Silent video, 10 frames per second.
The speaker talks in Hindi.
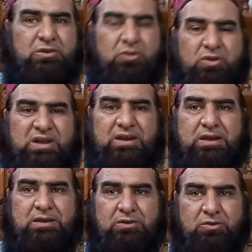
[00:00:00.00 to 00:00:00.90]
लोकल
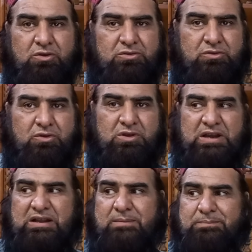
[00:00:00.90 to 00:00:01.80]
लोक
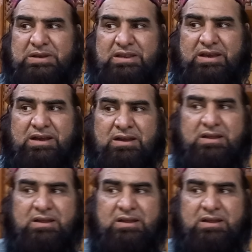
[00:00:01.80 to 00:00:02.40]
लोकल कंपनियां